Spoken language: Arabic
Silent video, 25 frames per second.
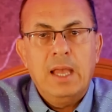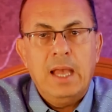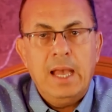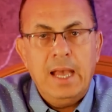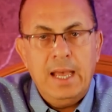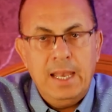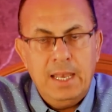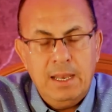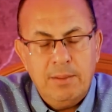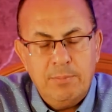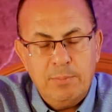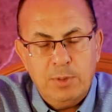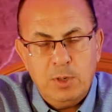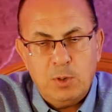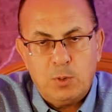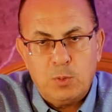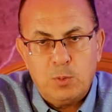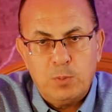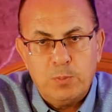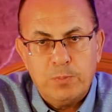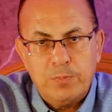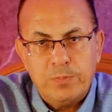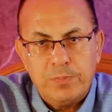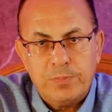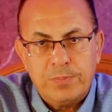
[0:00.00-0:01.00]
أهلا
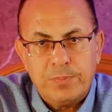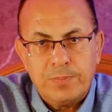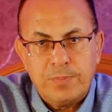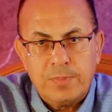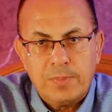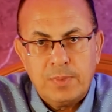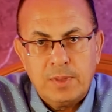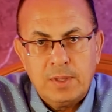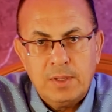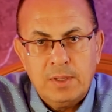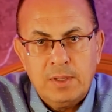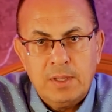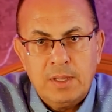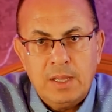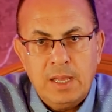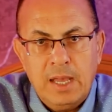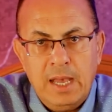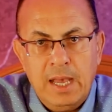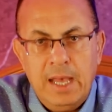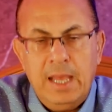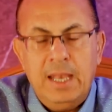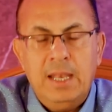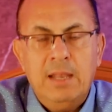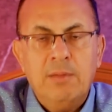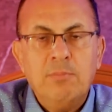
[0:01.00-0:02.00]
بيكم
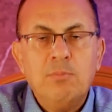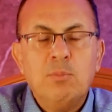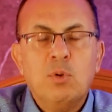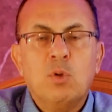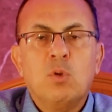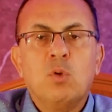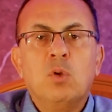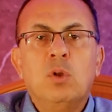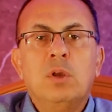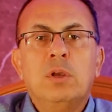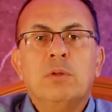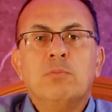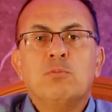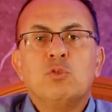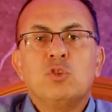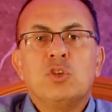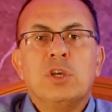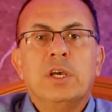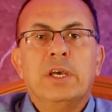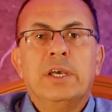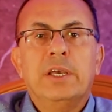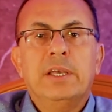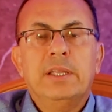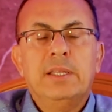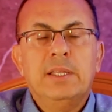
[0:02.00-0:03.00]
أهلا بكل
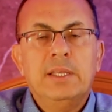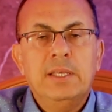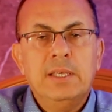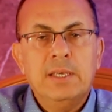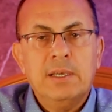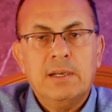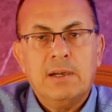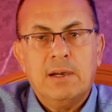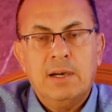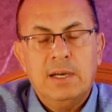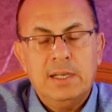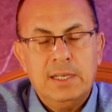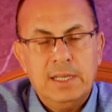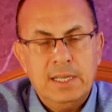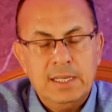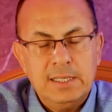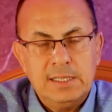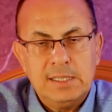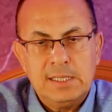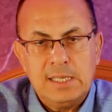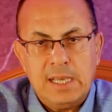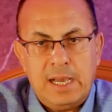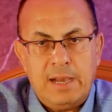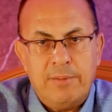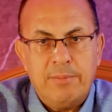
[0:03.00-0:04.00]
مشاهدي قناة
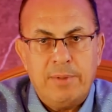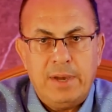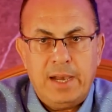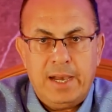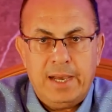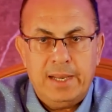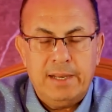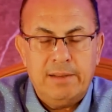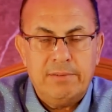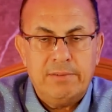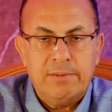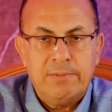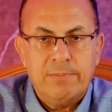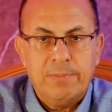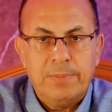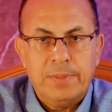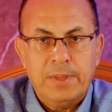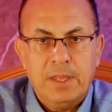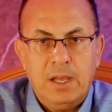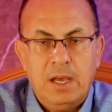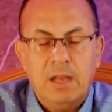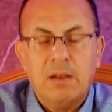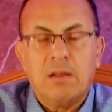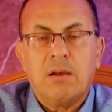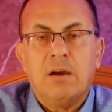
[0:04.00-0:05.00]
ساعة مع حنفي
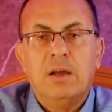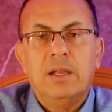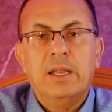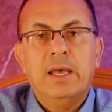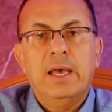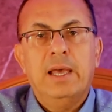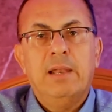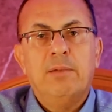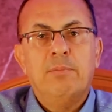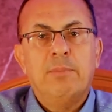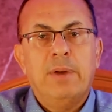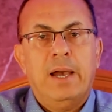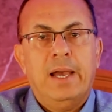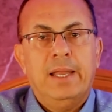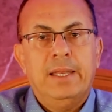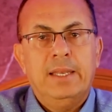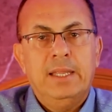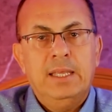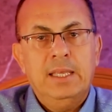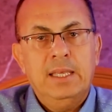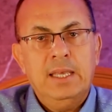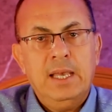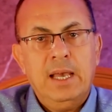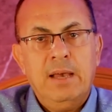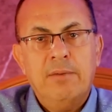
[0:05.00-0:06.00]
القناة
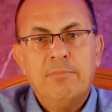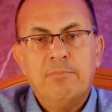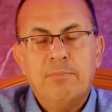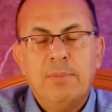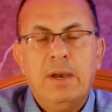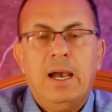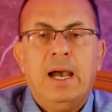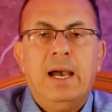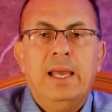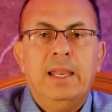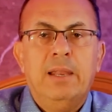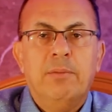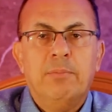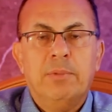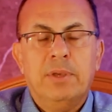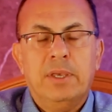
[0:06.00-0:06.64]
المعنية بعالم